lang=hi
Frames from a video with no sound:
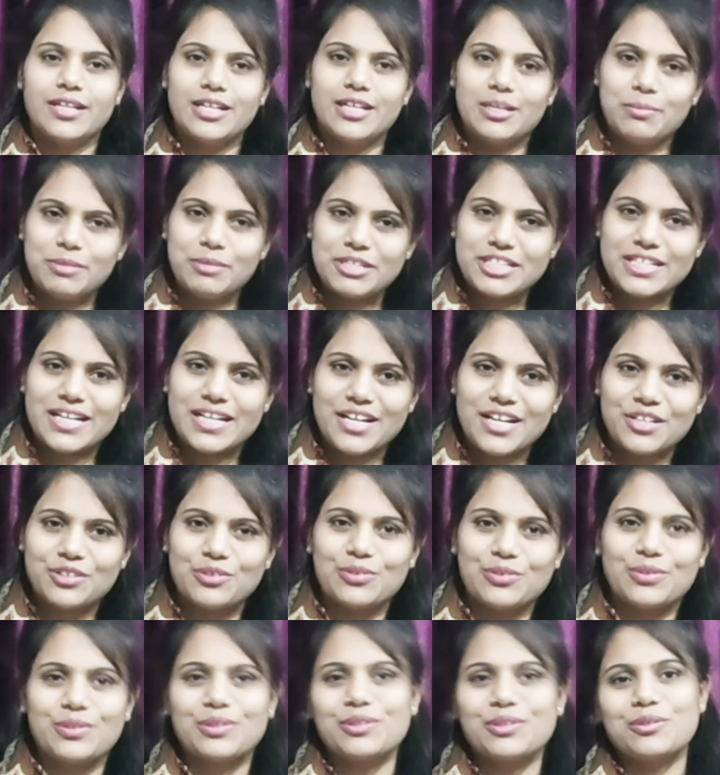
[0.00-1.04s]
नमस्कार
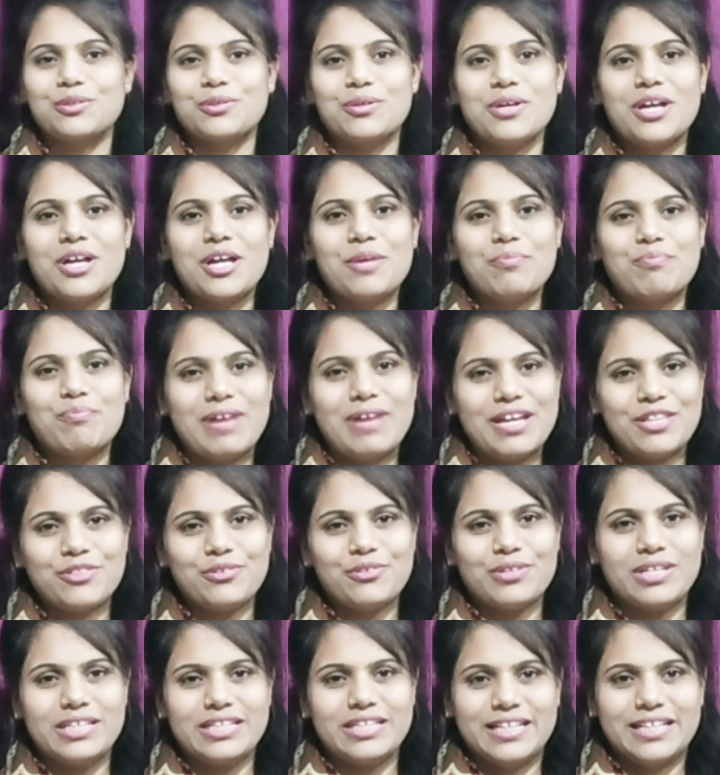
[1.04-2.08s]
दोस्तों मैं
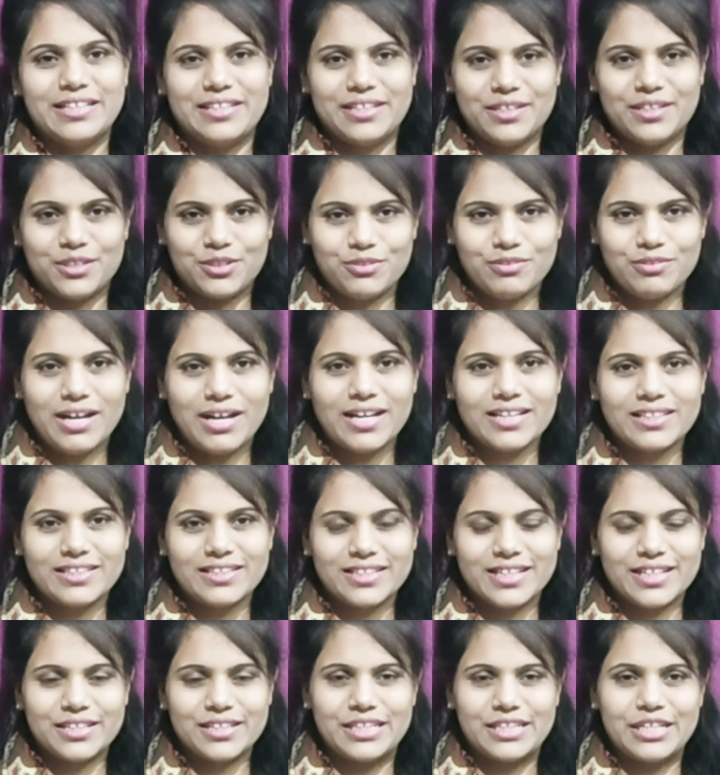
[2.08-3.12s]
सुनीता सिंह स्वागत
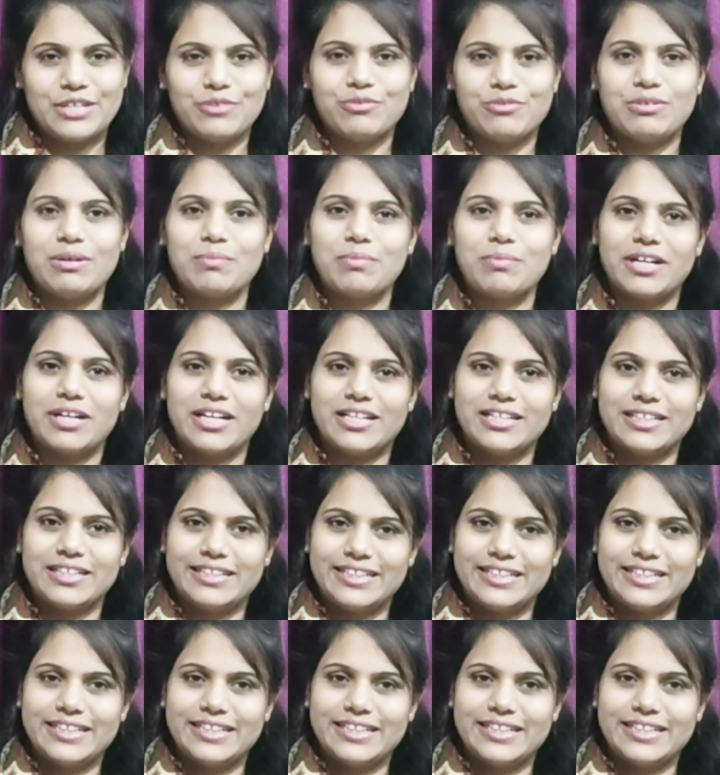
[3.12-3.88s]
करती हूं आपका